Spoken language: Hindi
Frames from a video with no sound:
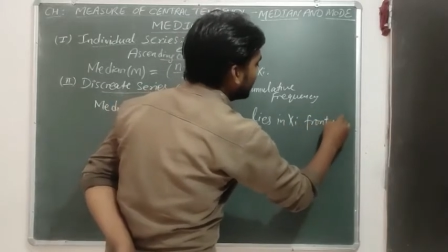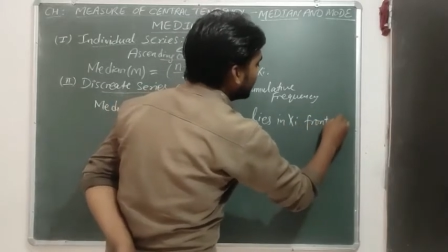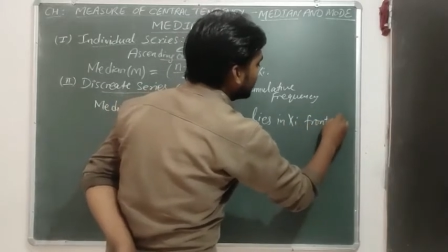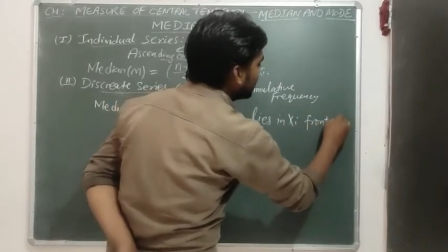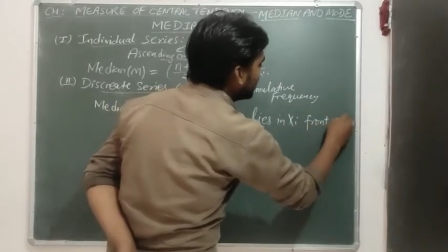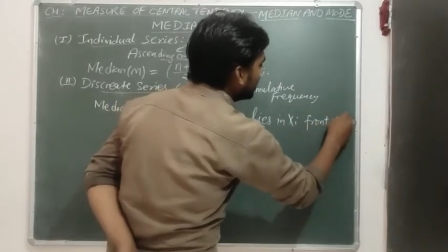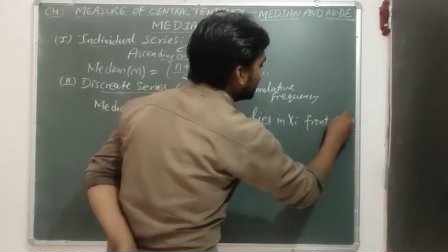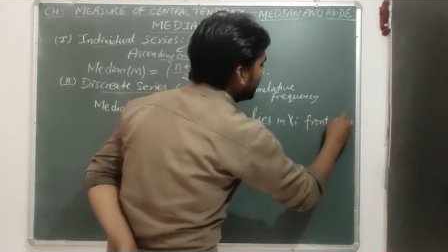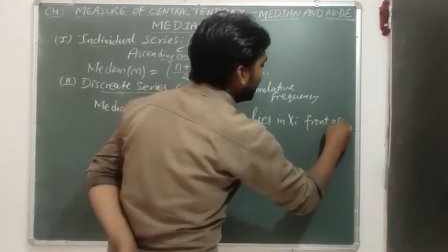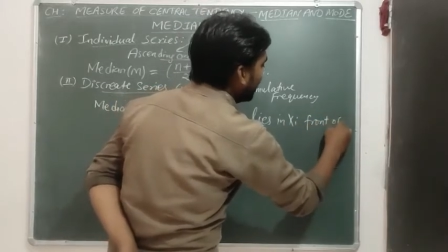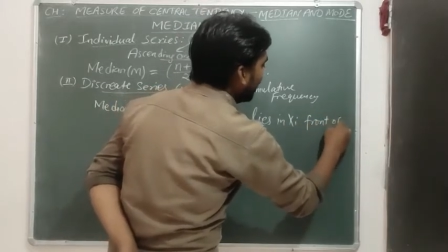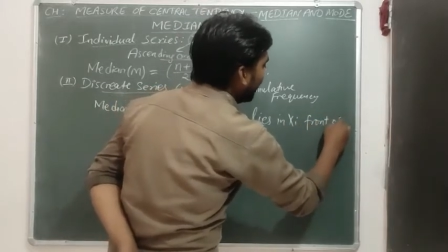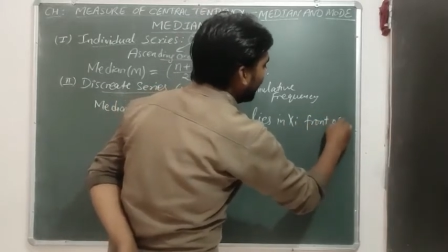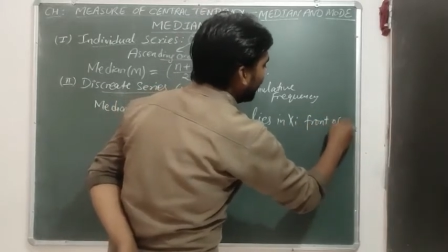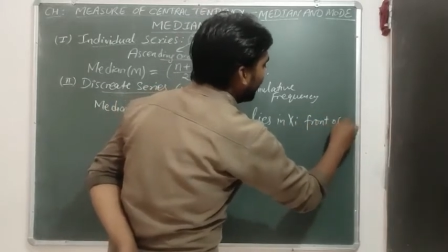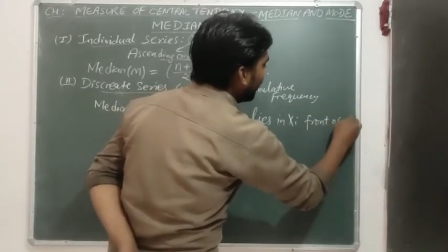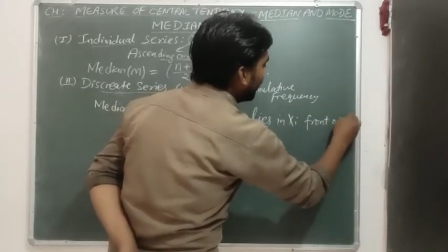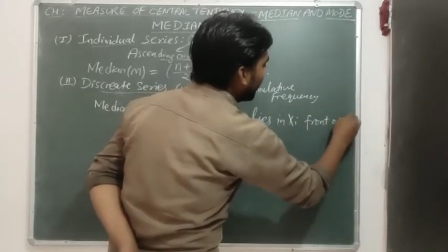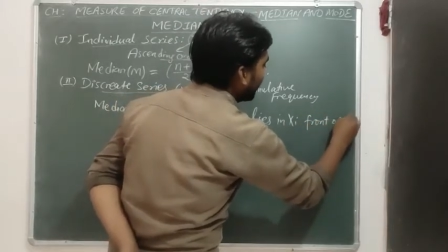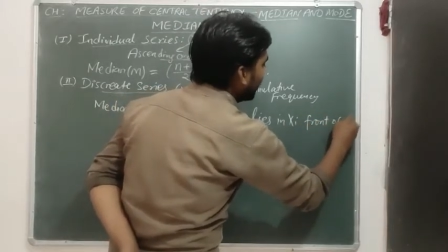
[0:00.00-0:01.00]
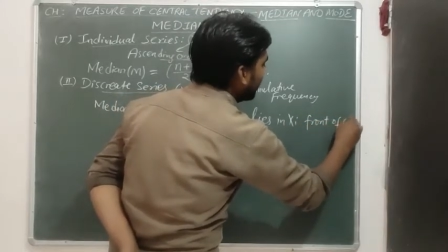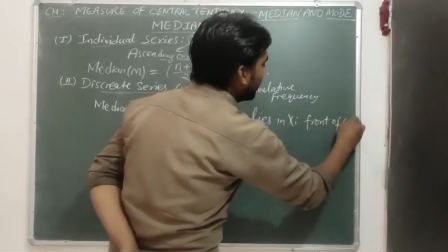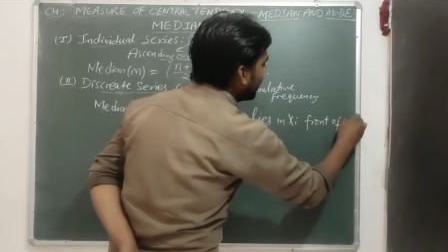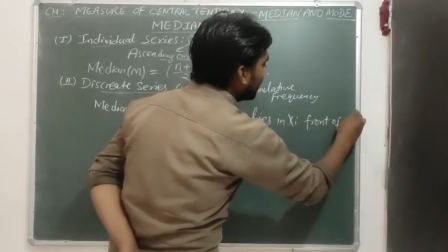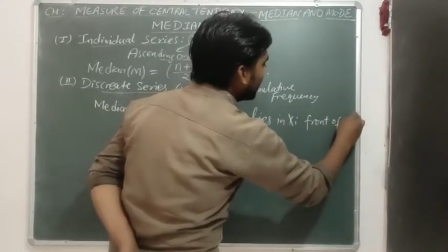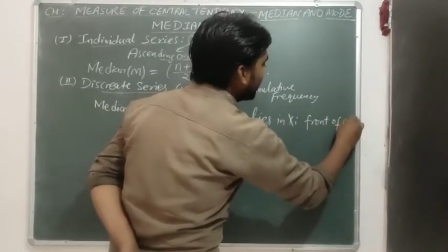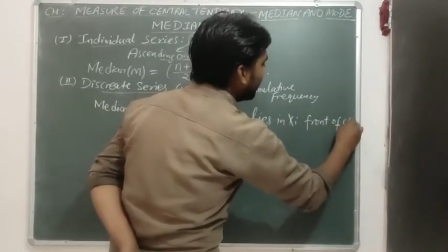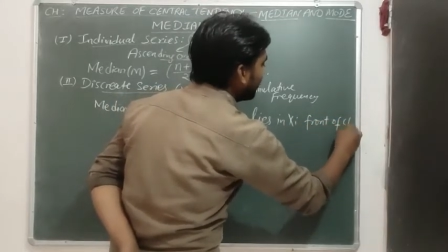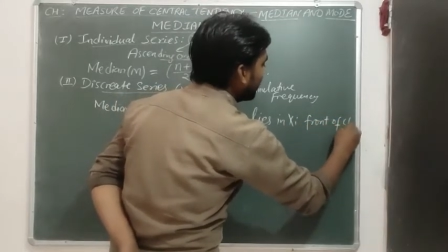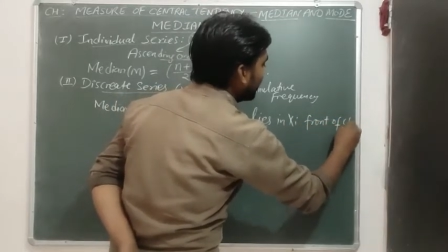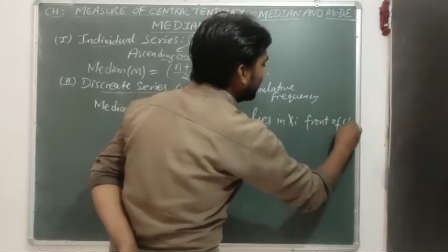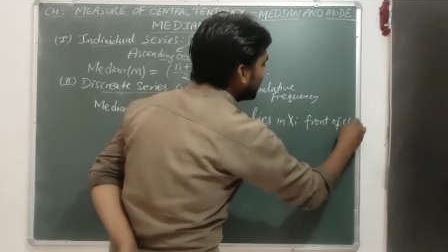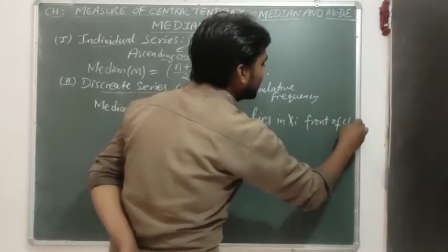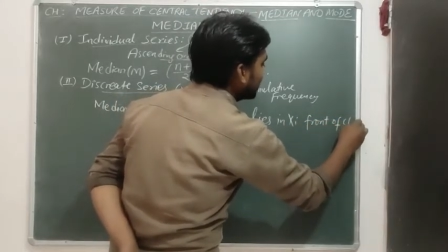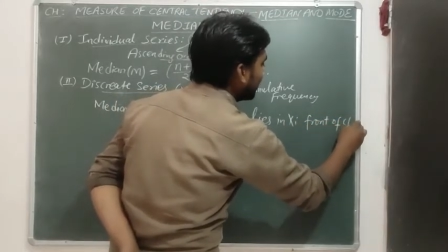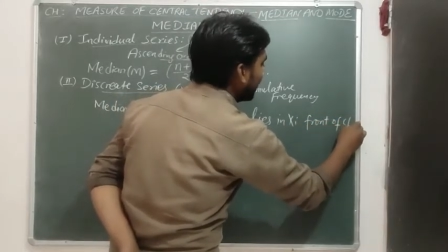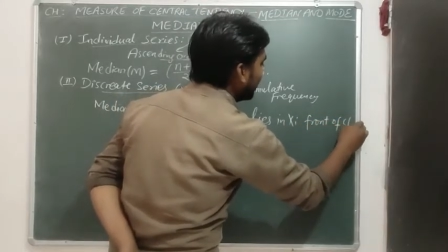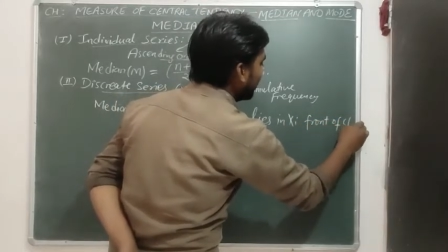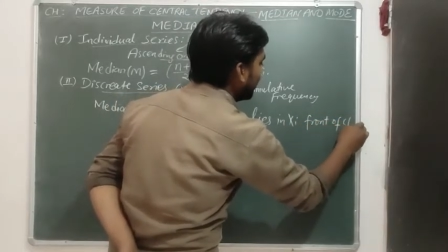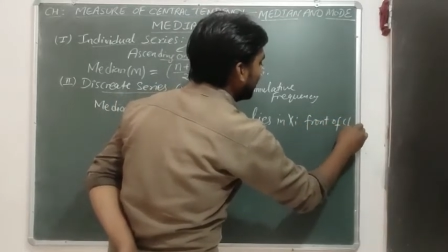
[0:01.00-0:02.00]
सी एफ फ्रंट मतलब के
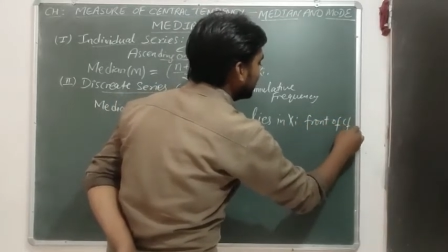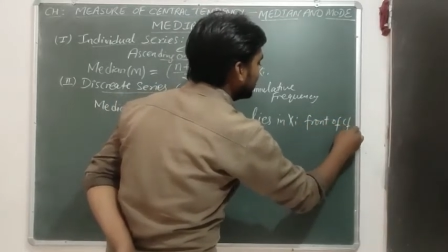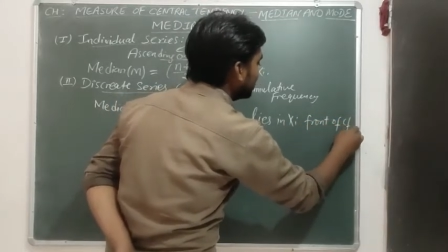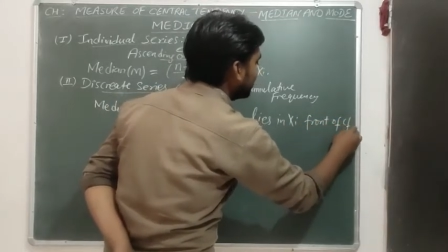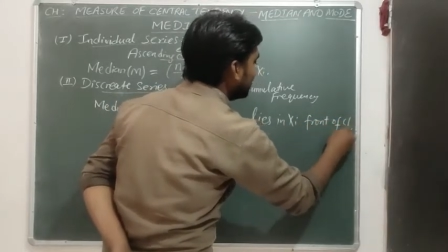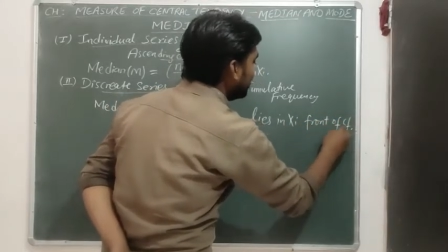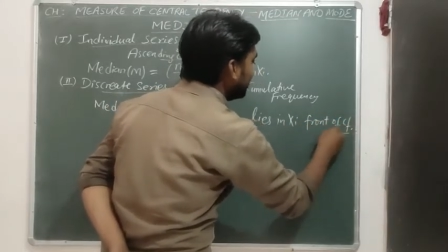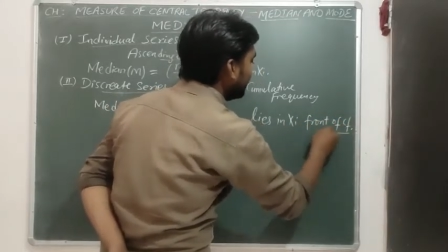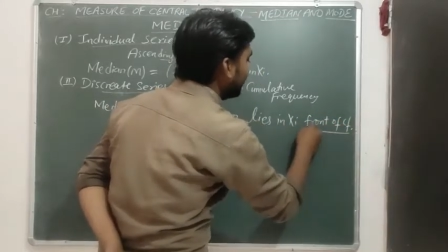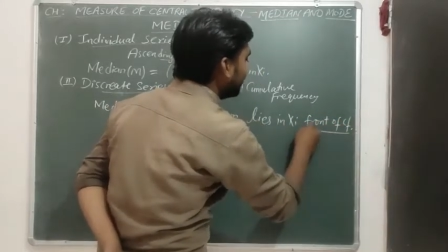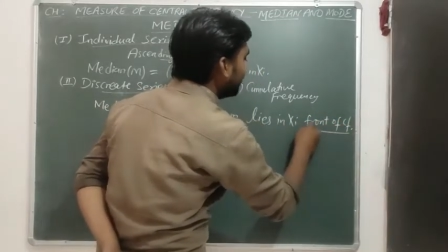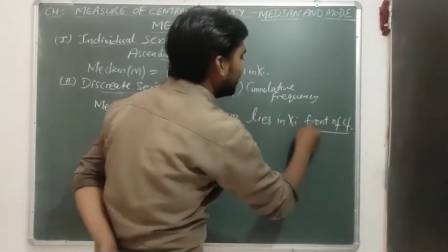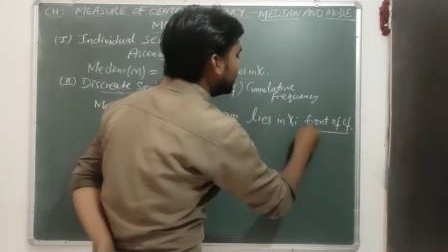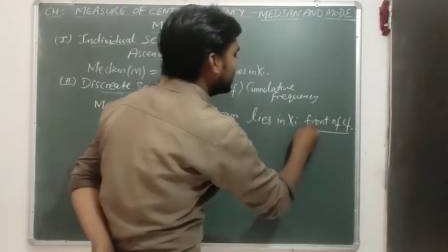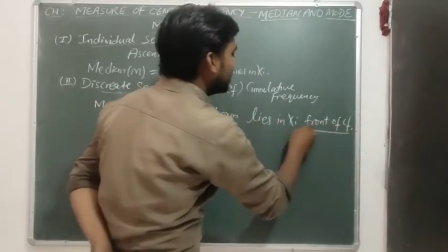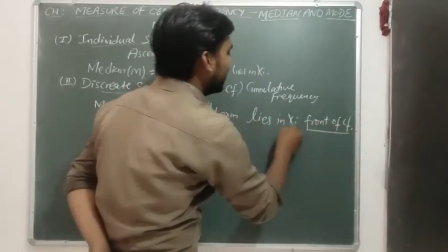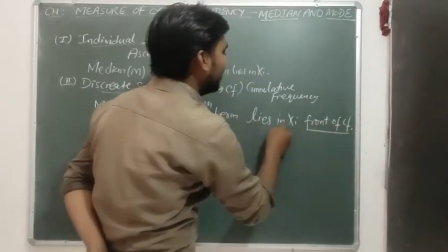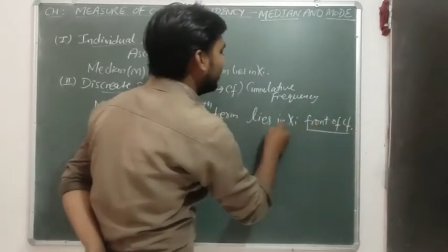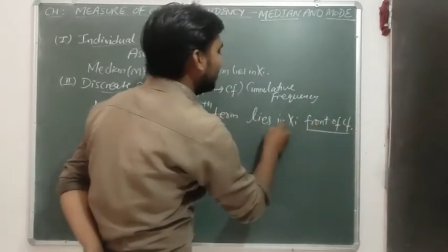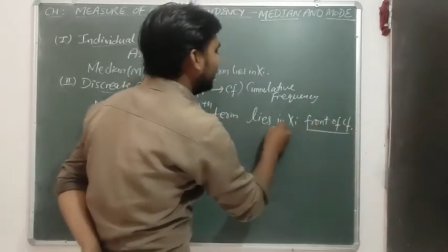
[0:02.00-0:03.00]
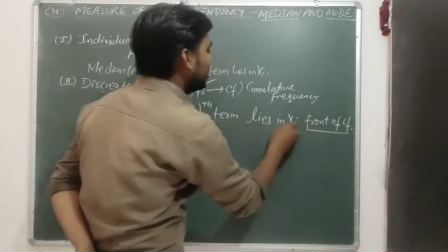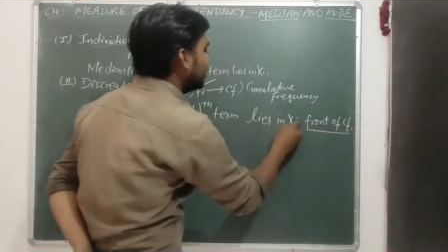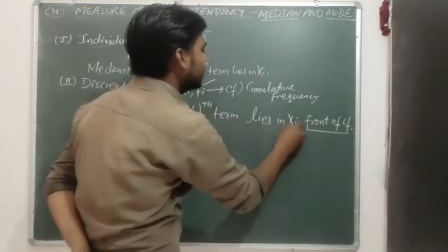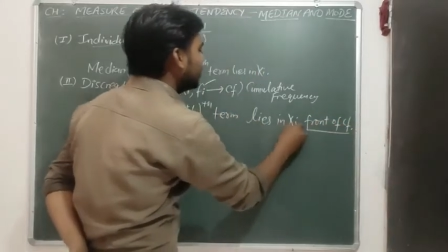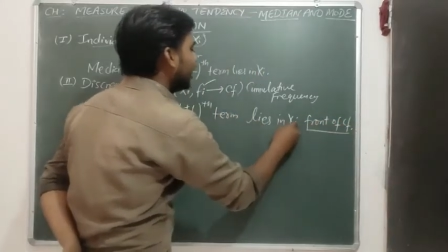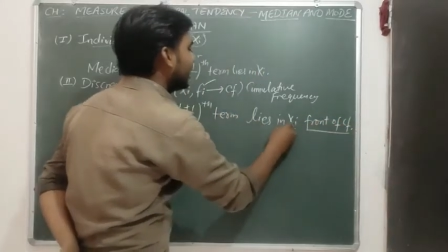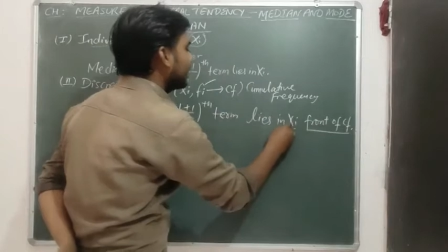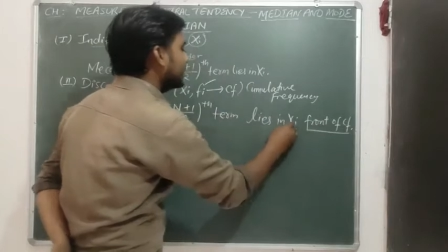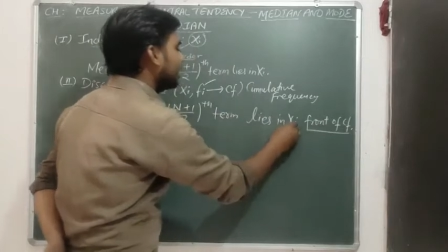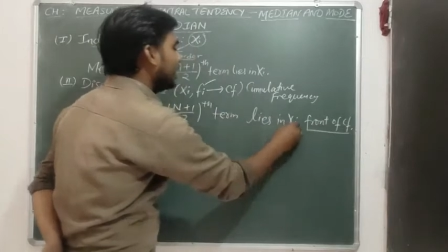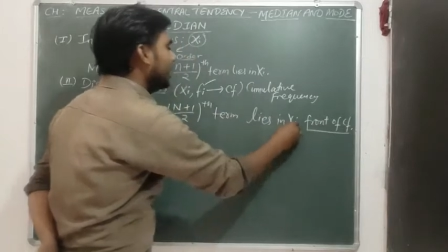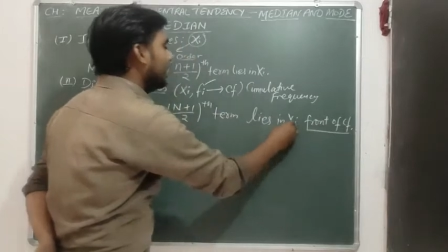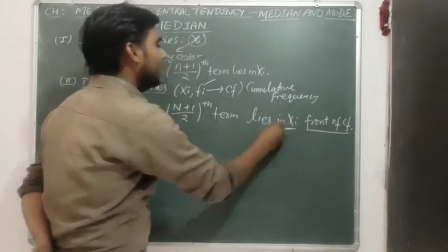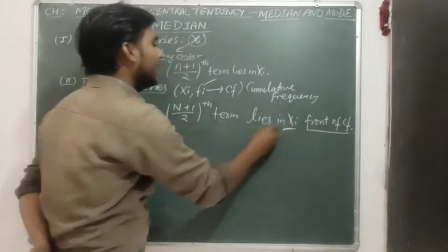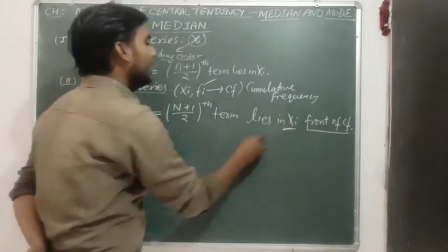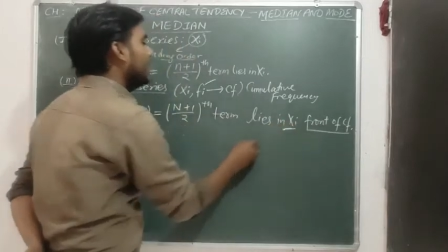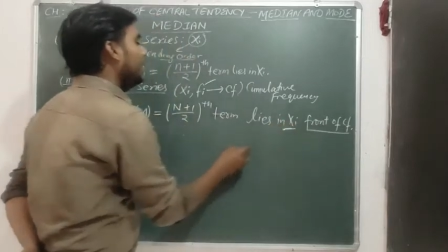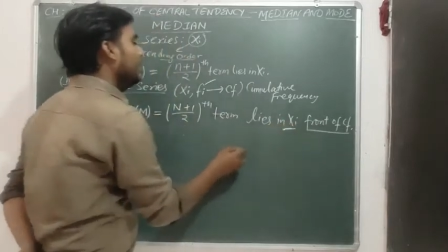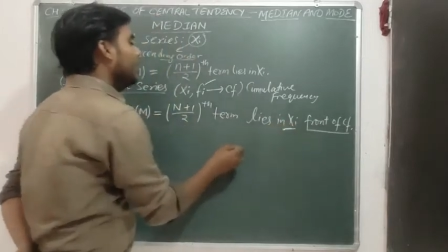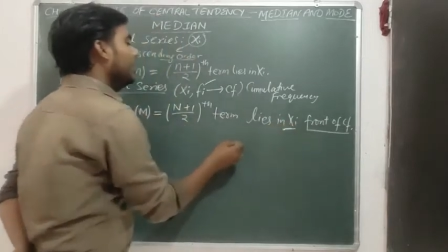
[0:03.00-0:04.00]
सामने सी एफ के सामने जो आई
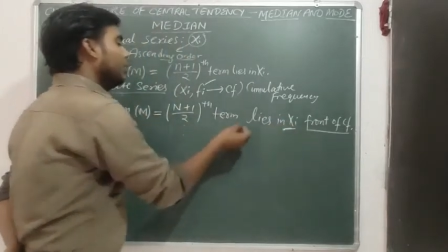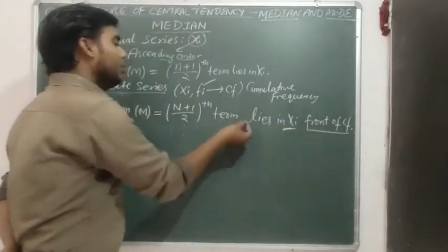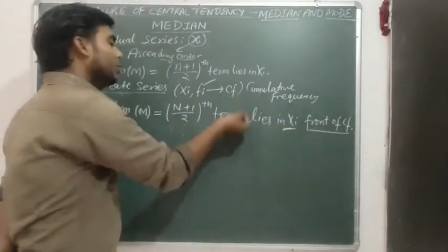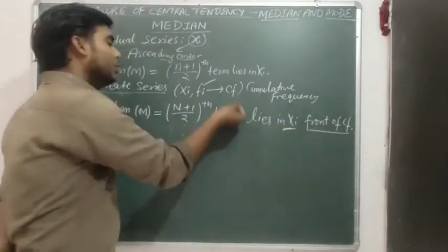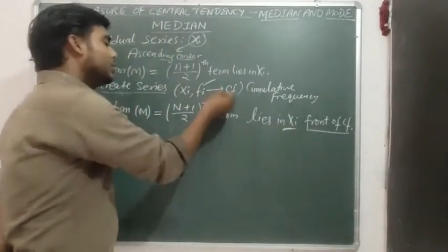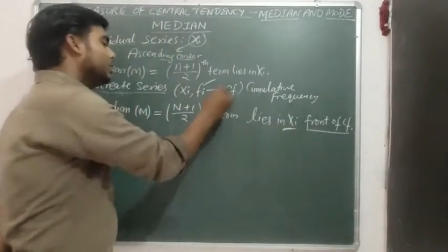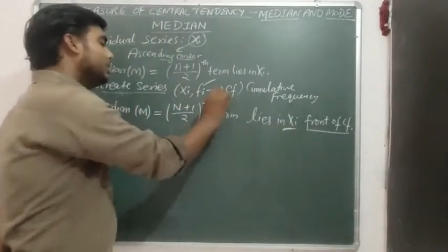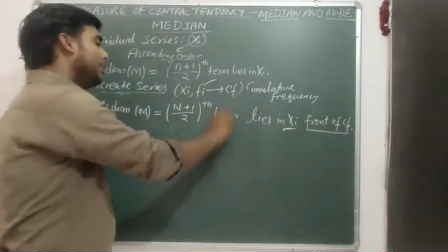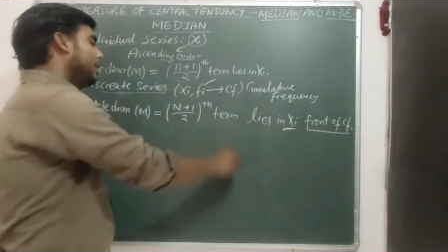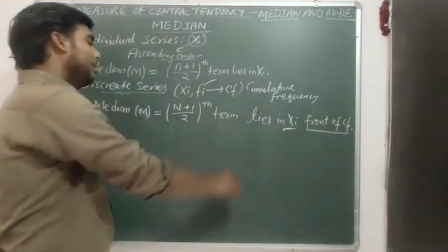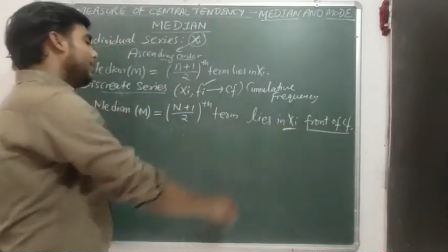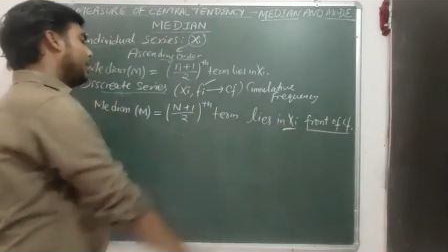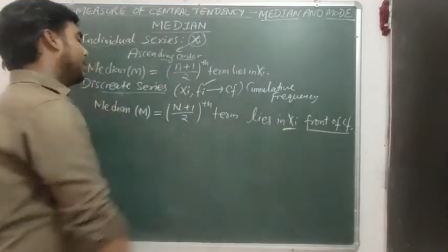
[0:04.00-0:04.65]
है उसमें हमारे